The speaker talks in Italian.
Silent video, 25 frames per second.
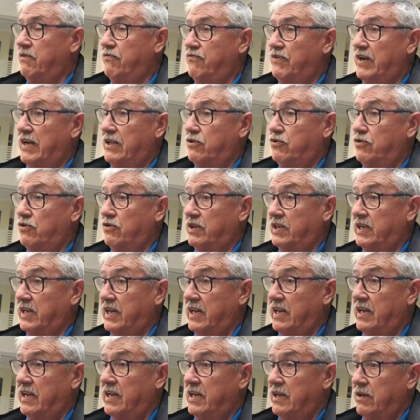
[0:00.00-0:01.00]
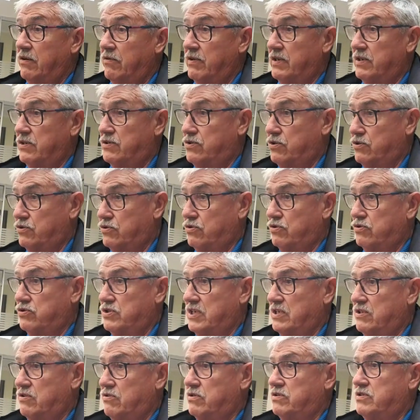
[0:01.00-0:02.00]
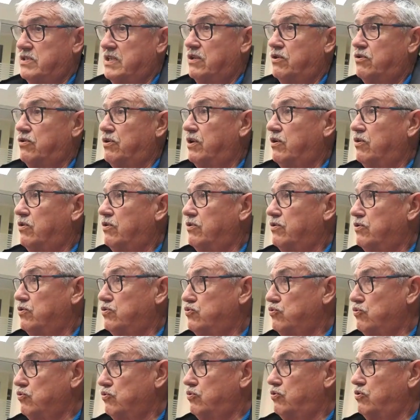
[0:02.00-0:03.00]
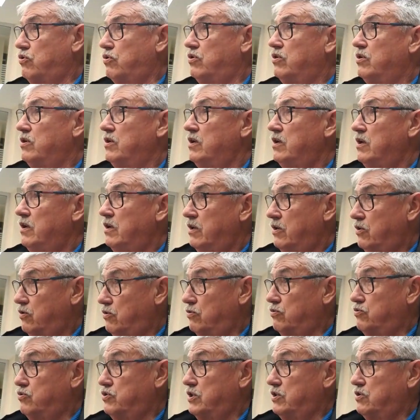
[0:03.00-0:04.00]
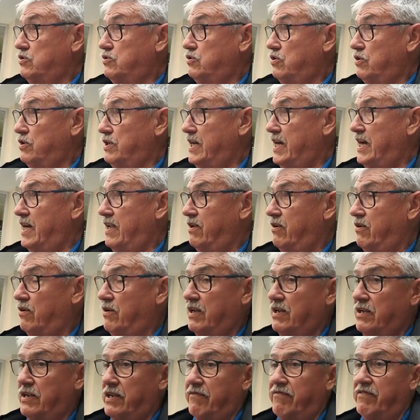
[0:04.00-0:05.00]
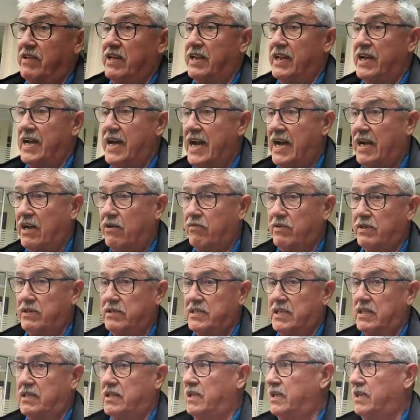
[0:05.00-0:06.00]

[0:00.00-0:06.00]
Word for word: fatto che questo soggetto è stato riconosciuto concessionario, la Riviera Acqua è stata